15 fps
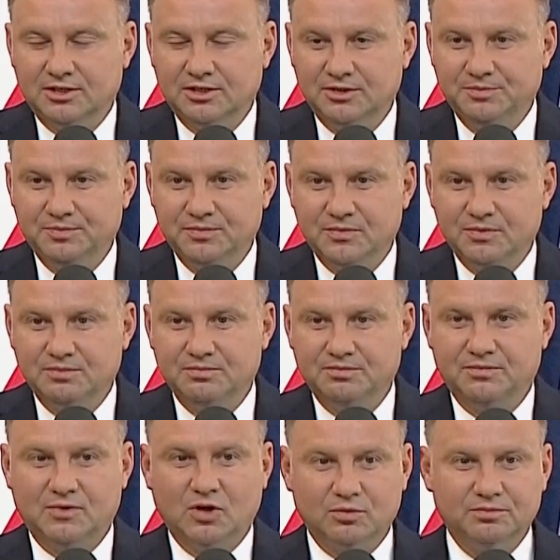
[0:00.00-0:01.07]
i
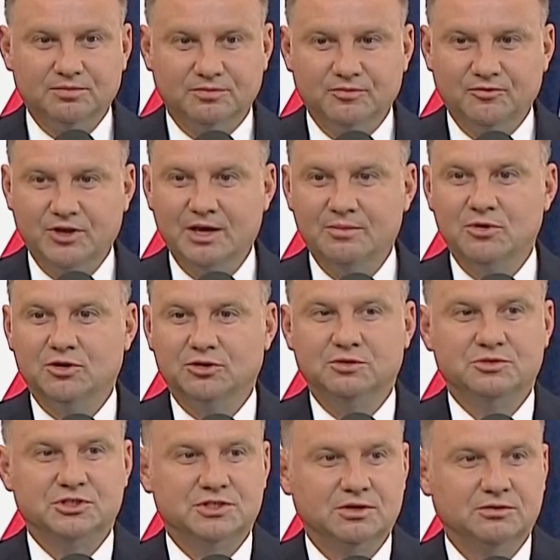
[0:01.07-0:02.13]
mm, no, wiemy o
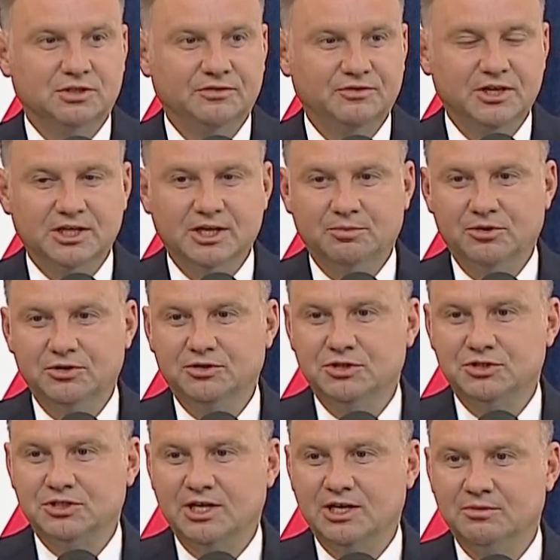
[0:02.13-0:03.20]
tym, że są te wielkie
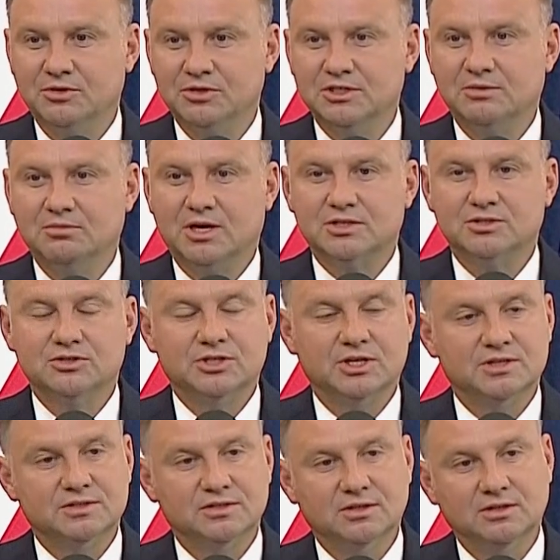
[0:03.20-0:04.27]
polityczne emocje bardzo
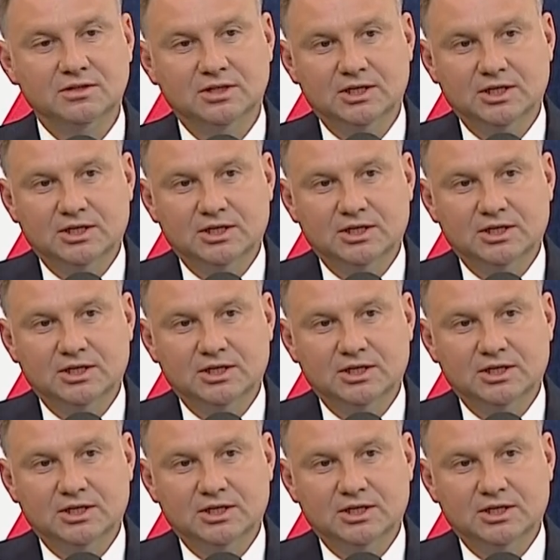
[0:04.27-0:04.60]
często,